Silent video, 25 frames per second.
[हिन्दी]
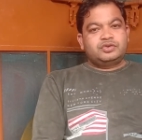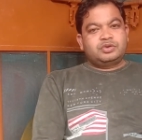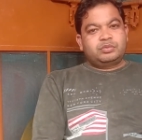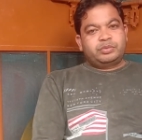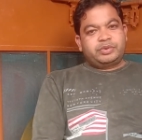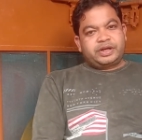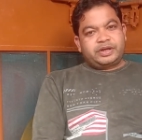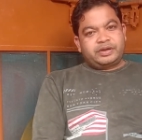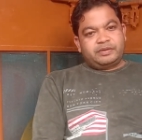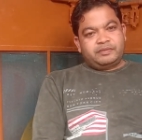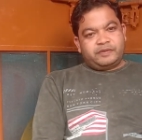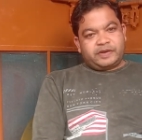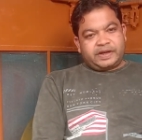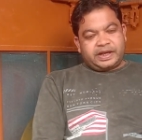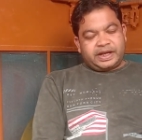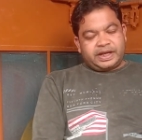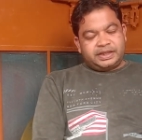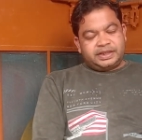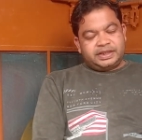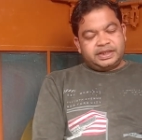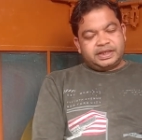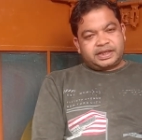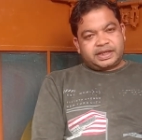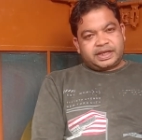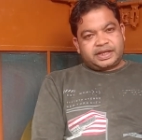जो मैंने
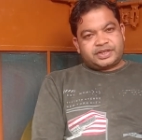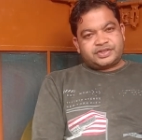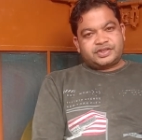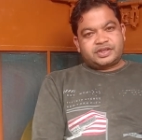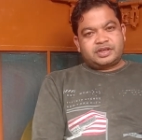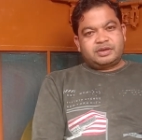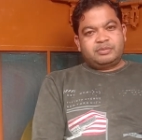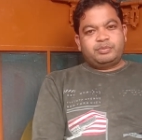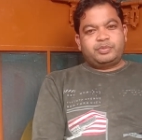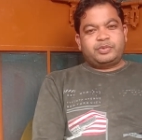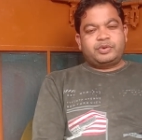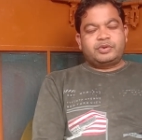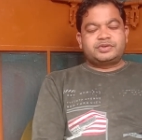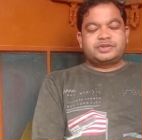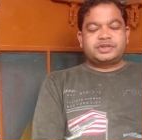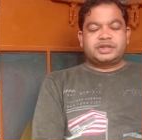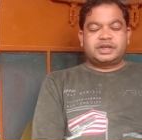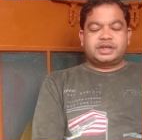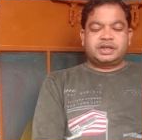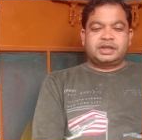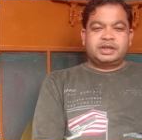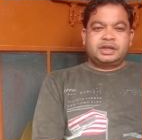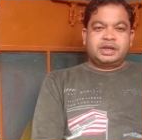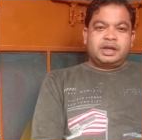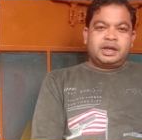बनाई थी कैसे हम
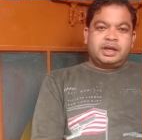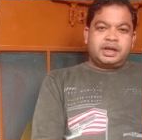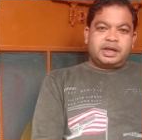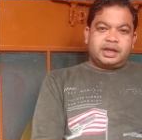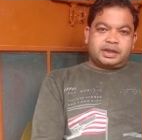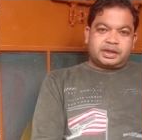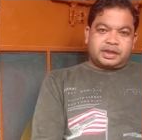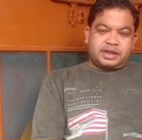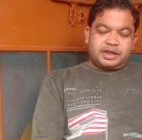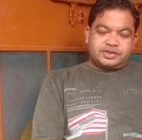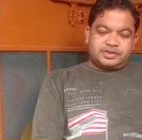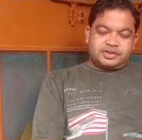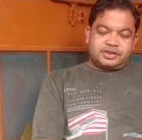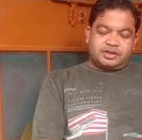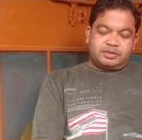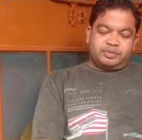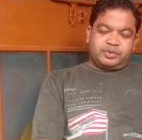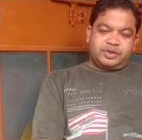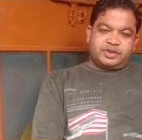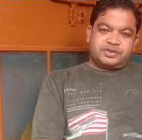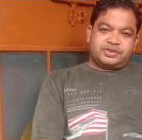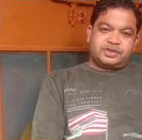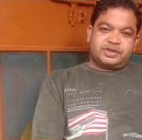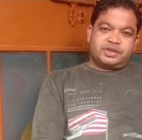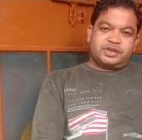पहुँचे कैसे
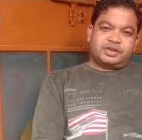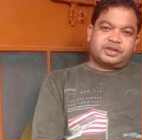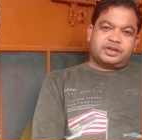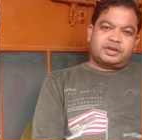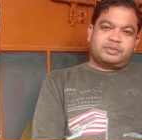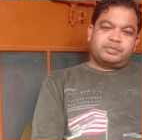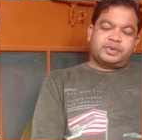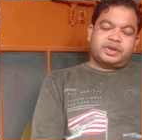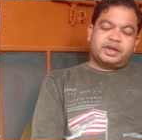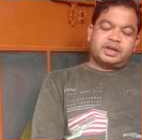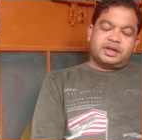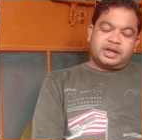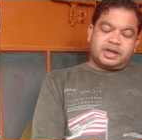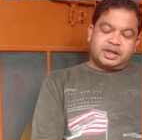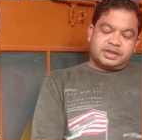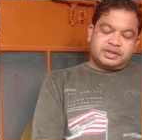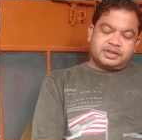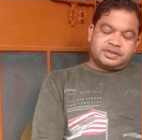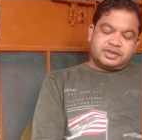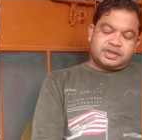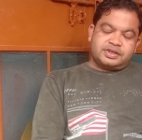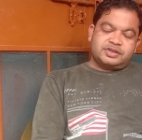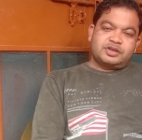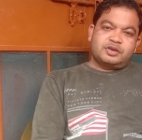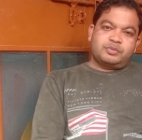हमने शेयर कैब की कहाँ
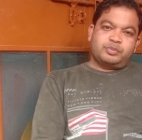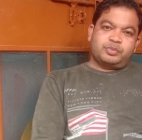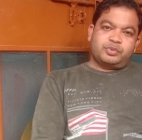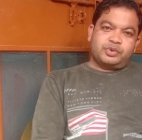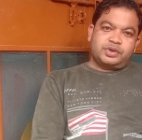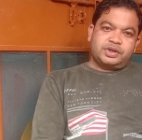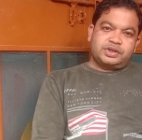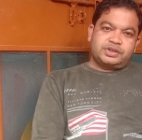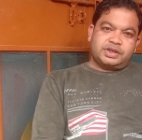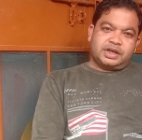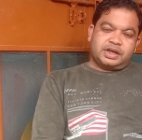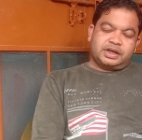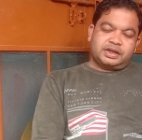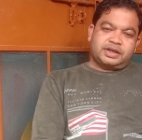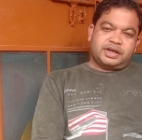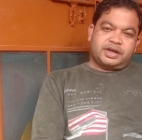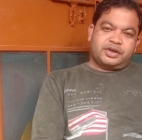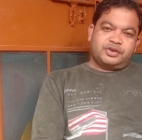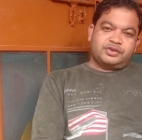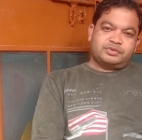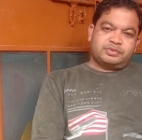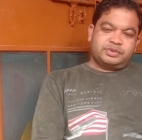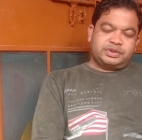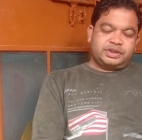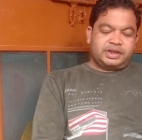से चेंज की पूरी
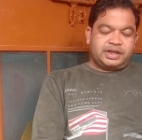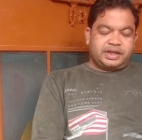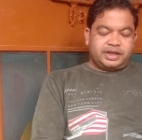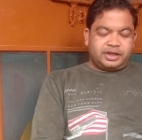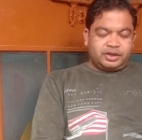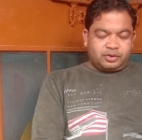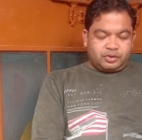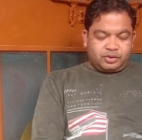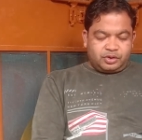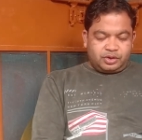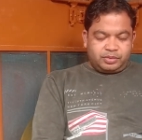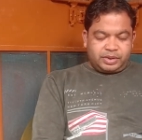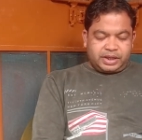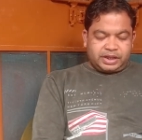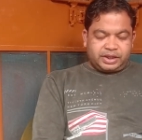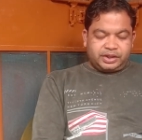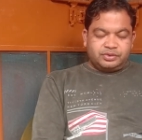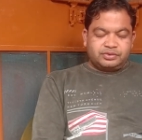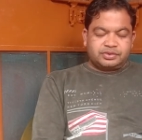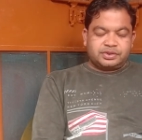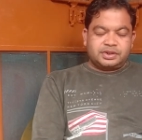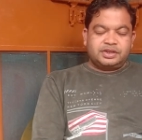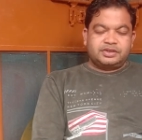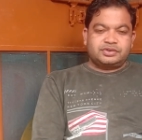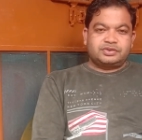जानकारी इसमें थी लेकिन कोई बात
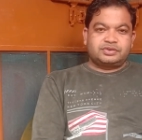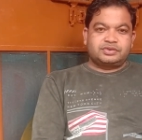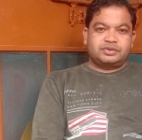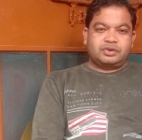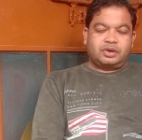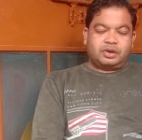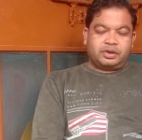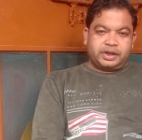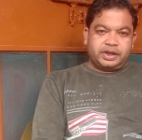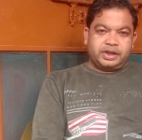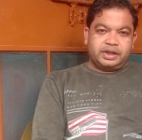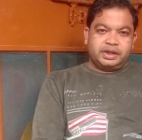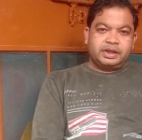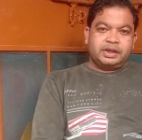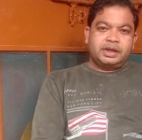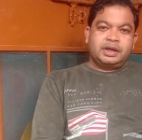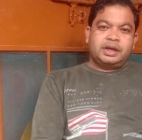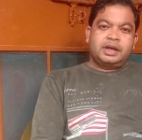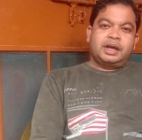नहीं उसके लिए सॉरी